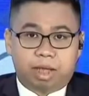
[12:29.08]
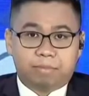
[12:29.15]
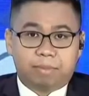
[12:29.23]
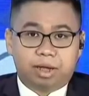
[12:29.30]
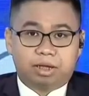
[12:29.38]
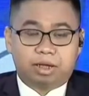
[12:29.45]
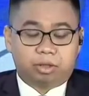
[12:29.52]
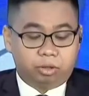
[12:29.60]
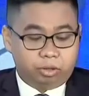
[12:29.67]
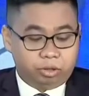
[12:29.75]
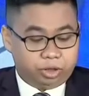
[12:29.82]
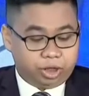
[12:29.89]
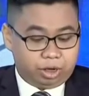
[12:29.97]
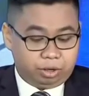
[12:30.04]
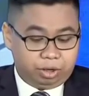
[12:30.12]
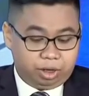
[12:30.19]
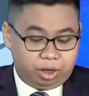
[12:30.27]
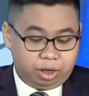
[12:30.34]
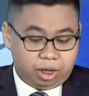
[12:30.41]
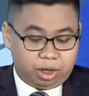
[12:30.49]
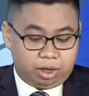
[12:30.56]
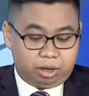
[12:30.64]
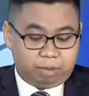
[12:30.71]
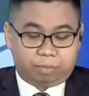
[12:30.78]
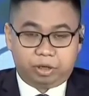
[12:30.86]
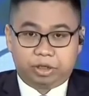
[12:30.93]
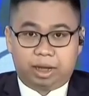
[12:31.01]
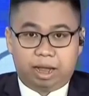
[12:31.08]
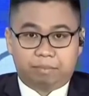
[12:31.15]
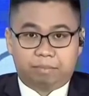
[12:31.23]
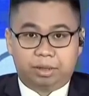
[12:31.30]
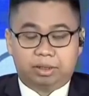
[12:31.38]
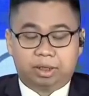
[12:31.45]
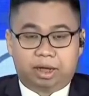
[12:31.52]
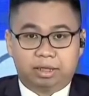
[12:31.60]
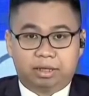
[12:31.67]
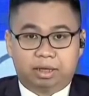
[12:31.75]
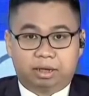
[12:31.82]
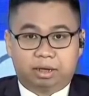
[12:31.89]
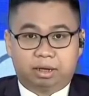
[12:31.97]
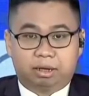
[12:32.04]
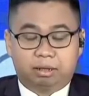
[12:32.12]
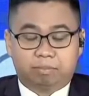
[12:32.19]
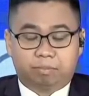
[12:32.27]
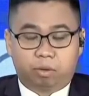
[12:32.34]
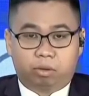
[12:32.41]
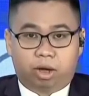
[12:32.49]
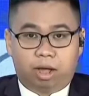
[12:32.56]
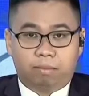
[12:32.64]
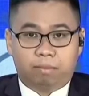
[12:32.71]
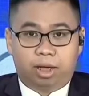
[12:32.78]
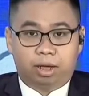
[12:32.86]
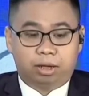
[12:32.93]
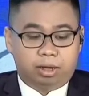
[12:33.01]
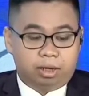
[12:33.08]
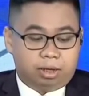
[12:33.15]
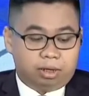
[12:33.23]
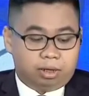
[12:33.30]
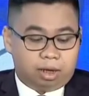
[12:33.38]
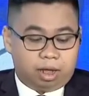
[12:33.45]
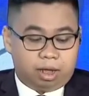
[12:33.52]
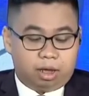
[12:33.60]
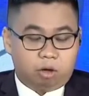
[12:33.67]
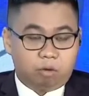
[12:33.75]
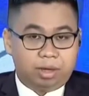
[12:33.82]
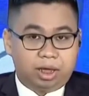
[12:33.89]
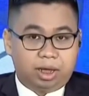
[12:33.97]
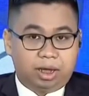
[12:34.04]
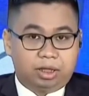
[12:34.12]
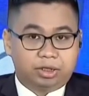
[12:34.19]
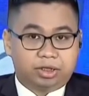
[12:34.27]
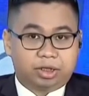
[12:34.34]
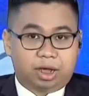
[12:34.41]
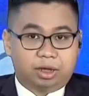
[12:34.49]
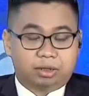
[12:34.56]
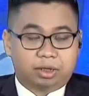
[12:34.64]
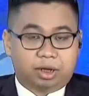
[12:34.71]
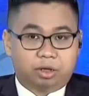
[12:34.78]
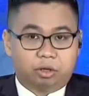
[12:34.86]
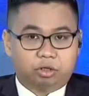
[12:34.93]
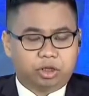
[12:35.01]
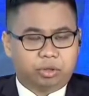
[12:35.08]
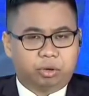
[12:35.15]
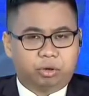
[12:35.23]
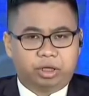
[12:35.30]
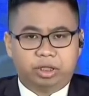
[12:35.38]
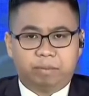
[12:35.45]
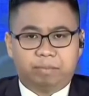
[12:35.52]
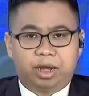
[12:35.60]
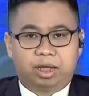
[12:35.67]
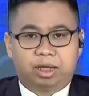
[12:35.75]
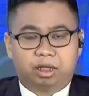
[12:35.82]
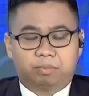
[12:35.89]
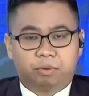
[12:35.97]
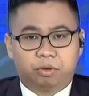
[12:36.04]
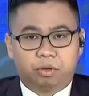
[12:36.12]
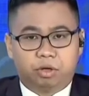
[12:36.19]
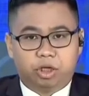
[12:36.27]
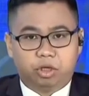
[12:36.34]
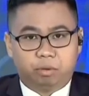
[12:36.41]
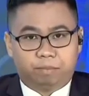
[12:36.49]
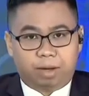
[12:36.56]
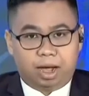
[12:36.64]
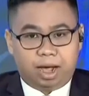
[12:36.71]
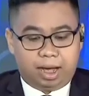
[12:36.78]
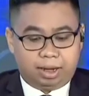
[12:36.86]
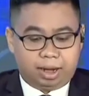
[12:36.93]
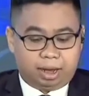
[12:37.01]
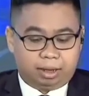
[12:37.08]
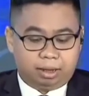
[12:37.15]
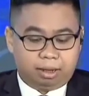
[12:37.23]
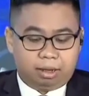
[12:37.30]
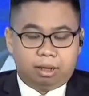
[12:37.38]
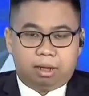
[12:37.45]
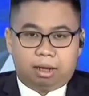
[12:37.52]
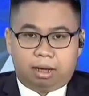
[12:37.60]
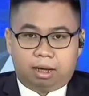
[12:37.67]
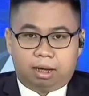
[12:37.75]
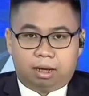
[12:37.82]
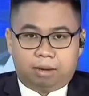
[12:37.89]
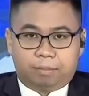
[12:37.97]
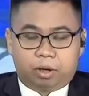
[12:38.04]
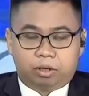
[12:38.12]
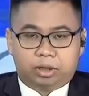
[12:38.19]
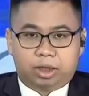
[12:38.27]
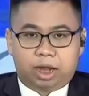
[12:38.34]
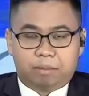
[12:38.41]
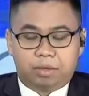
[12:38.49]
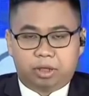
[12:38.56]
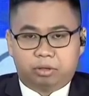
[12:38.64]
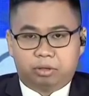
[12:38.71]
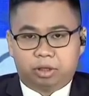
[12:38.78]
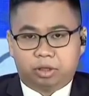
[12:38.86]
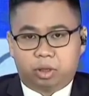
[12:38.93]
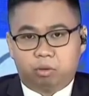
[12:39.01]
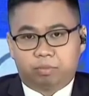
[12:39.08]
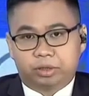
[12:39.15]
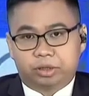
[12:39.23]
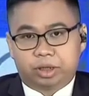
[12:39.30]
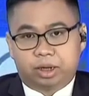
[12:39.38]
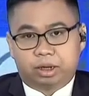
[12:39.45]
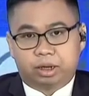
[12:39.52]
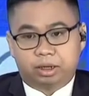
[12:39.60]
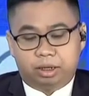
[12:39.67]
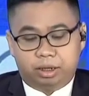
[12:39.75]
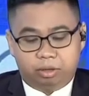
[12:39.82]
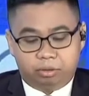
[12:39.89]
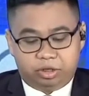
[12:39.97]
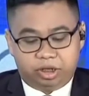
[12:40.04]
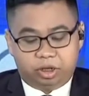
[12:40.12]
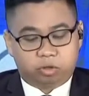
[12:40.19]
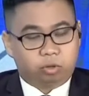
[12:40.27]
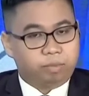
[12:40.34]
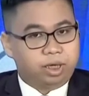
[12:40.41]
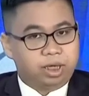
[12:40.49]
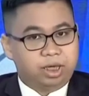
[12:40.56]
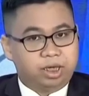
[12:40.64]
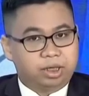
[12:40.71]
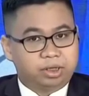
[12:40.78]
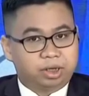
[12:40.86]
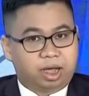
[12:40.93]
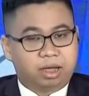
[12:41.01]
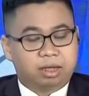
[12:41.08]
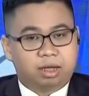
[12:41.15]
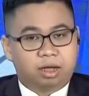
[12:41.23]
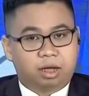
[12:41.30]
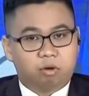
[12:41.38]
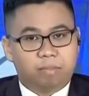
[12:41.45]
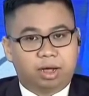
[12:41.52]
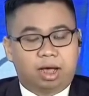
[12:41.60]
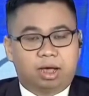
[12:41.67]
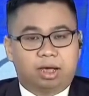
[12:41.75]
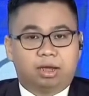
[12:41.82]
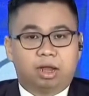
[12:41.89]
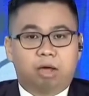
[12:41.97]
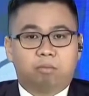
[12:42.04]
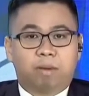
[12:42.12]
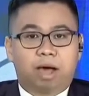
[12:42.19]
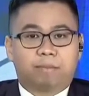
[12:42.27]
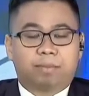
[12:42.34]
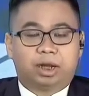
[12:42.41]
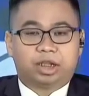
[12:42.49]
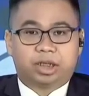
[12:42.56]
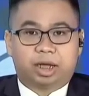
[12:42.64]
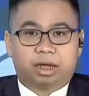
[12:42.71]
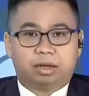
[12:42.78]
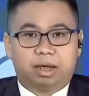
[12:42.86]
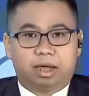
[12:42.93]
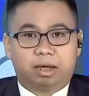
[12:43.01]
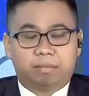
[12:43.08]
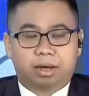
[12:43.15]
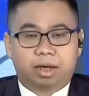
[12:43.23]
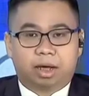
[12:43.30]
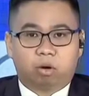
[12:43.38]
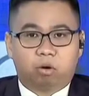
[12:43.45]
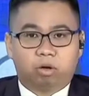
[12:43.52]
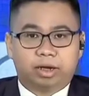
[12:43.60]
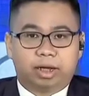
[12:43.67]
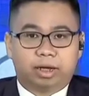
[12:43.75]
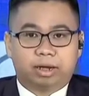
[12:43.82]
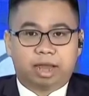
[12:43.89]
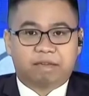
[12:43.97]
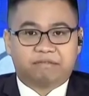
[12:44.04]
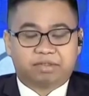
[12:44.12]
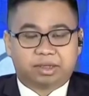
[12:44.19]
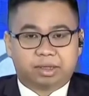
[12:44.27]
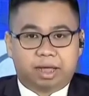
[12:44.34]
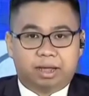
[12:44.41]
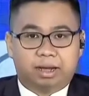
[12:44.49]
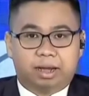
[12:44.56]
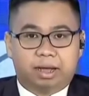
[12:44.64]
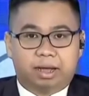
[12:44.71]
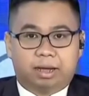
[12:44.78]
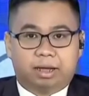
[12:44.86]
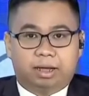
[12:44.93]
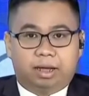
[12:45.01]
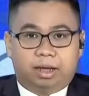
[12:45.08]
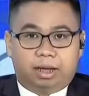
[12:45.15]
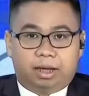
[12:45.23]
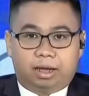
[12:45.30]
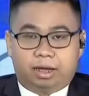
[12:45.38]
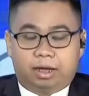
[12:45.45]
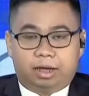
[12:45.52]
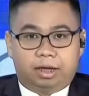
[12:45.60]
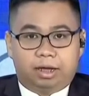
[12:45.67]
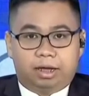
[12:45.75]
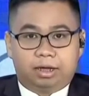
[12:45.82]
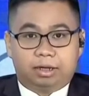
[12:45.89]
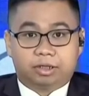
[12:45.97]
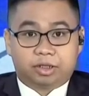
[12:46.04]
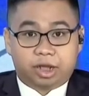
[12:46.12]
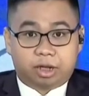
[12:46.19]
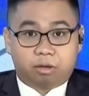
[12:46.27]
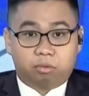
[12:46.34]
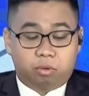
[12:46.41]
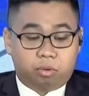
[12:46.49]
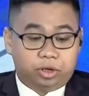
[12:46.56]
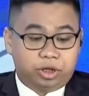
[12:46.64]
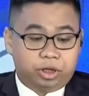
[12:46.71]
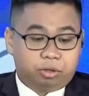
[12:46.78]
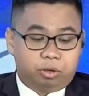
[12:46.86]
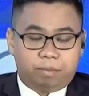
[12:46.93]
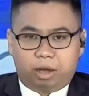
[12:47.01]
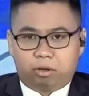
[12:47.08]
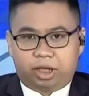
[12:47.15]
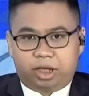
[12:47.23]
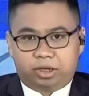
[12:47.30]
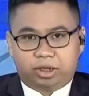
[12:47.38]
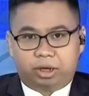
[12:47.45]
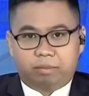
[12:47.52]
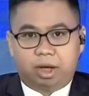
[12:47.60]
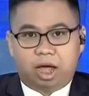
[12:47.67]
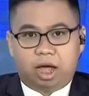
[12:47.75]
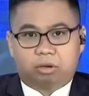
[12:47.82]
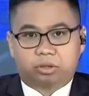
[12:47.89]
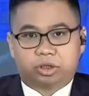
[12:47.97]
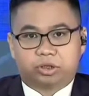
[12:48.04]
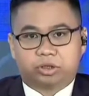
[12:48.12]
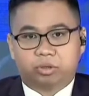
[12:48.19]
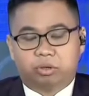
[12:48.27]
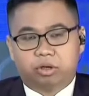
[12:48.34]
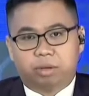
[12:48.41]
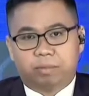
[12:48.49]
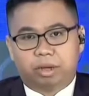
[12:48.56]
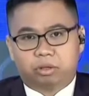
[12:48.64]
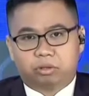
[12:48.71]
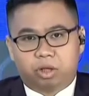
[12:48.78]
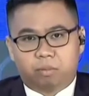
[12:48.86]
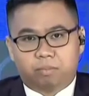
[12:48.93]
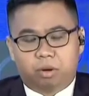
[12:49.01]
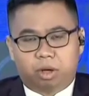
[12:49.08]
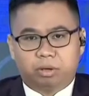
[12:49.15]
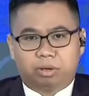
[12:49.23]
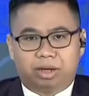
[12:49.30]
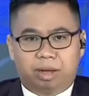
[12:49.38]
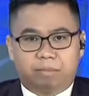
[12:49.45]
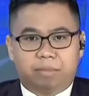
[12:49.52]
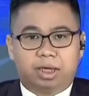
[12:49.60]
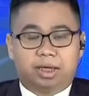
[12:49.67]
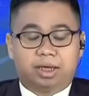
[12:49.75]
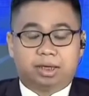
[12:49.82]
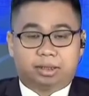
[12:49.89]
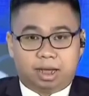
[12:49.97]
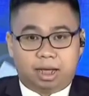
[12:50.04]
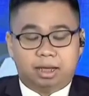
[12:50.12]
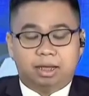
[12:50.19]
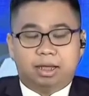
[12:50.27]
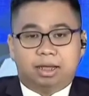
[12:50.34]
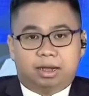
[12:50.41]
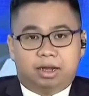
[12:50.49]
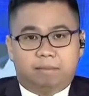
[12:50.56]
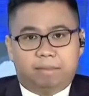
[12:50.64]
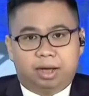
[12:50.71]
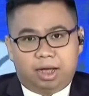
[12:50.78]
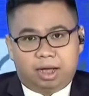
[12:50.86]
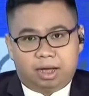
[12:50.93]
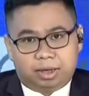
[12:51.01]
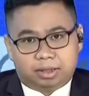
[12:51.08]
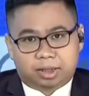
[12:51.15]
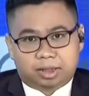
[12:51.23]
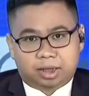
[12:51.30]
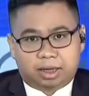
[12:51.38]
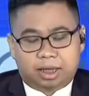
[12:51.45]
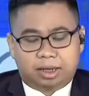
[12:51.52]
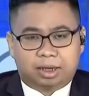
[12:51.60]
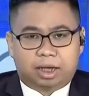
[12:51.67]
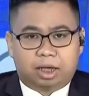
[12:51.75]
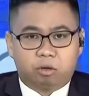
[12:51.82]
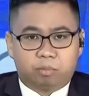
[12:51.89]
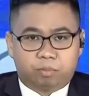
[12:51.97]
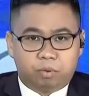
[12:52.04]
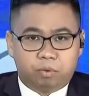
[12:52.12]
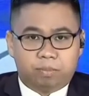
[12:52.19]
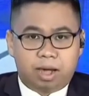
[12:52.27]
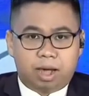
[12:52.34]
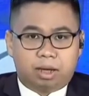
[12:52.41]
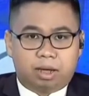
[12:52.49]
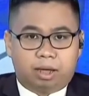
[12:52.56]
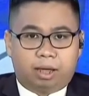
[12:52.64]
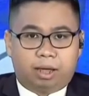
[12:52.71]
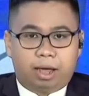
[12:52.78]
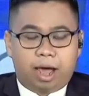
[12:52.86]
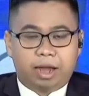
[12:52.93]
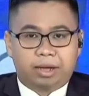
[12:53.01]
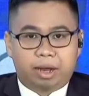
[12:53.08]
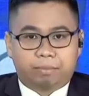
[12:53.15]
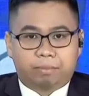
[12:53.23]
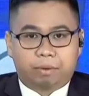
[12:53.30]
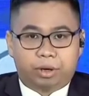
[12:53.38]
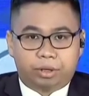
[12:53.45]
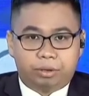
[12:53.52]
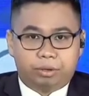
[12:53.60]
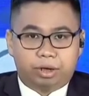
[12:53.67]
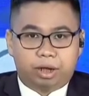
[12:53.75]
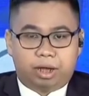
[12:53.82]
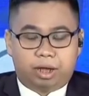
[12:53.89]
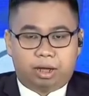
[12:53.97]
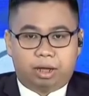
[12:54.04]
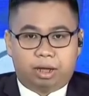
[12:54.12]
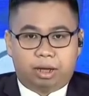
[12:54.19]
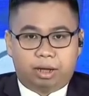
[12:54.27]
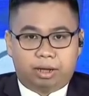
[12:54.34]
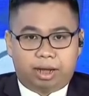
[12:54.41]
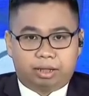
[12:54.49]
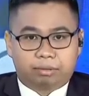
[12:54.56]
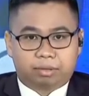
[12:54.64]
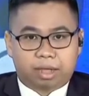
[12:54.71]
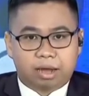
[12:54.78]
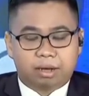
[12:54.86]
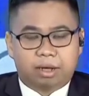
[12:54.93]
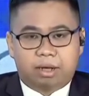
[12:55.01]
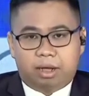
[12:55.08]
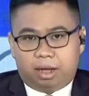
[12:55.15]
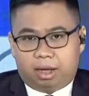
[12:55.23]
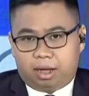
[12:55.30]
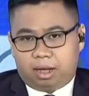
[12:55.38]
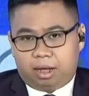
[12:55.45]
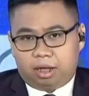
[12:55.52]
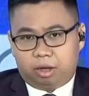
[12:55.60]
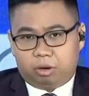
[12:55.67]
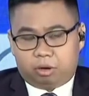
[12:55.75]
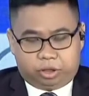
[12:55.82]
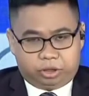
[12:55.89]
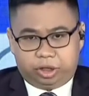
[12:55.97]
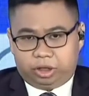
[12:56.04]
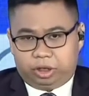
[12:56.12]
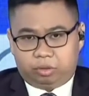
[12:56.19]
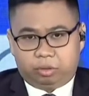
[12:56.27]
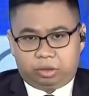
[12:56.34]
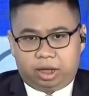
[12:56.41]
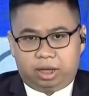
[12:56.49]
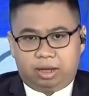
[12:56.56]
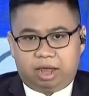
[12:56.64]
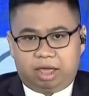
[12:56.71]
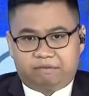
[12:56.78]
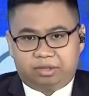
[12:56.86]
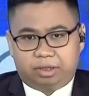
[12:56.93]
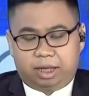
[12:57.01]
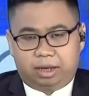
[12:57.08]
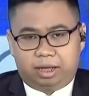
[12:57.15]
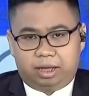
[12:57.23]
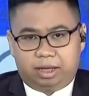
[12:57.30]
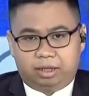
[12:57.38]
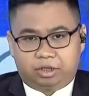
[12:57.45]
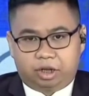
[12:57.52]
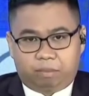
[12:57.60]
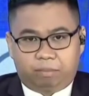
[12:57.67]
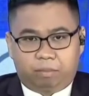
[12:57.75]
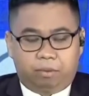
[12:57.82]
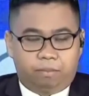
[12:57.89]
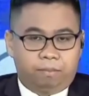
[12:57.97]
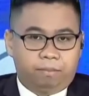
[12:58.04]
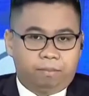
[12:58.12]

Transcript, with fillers: nabanggit doon sa ano ni uh, Percy Lapid sa kanyang uh, programa na humihiling siya sa DOJ. Do hindi binanggit po yung inyong pangalan, uh, pero ang sinabi niya doon isang opisyal ng DOJ at humihingi siya, kumbaga ina umaapila siya na magkaroon ng lifestyle uh, uh, check ukol dito. Meron nga siyang mga akusasyon na meron daw po kayong labing isa na mga sasakyan. Kayo po ba, eh, handa po kayo na ilantad uh, or dito sa lifestyle uh, check po?